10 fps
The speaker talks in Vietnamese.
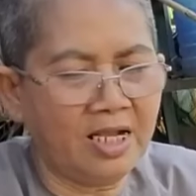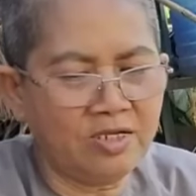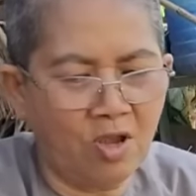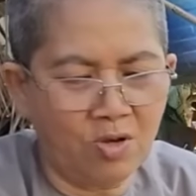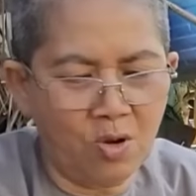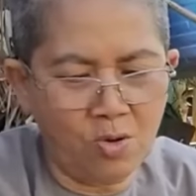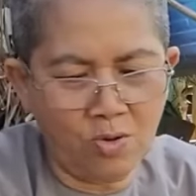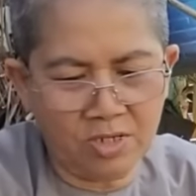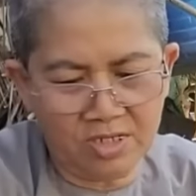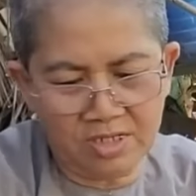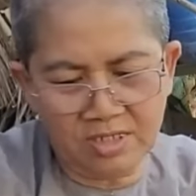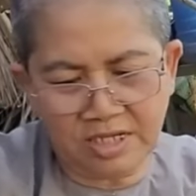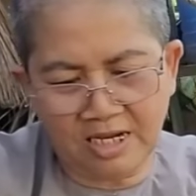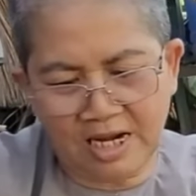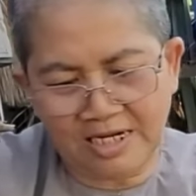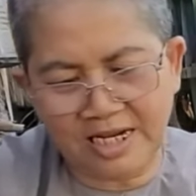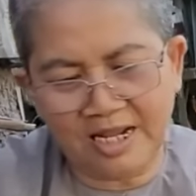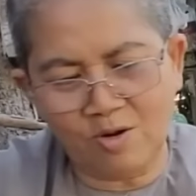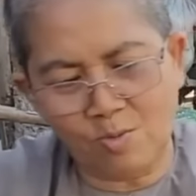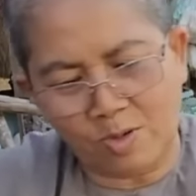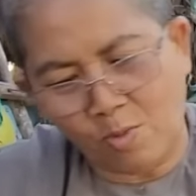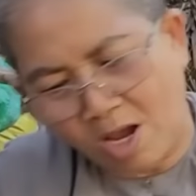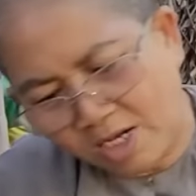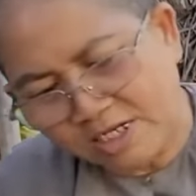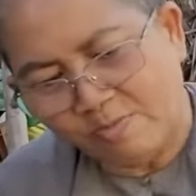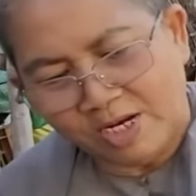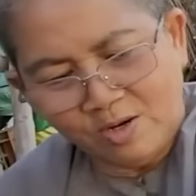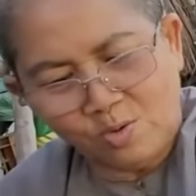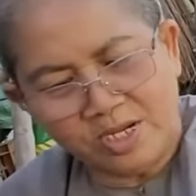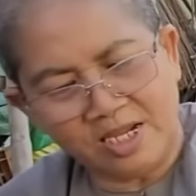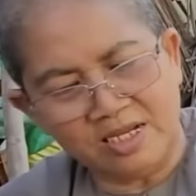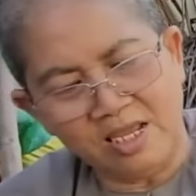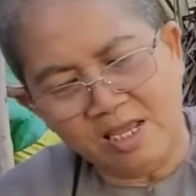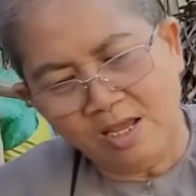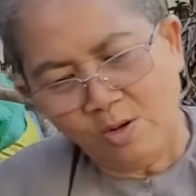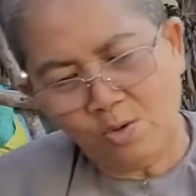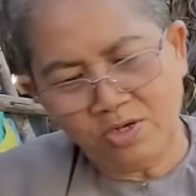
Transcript: cái giò cô cô nó, nó chạy lạnh ngắt luôn mà bò hết cái mình luôn nha cô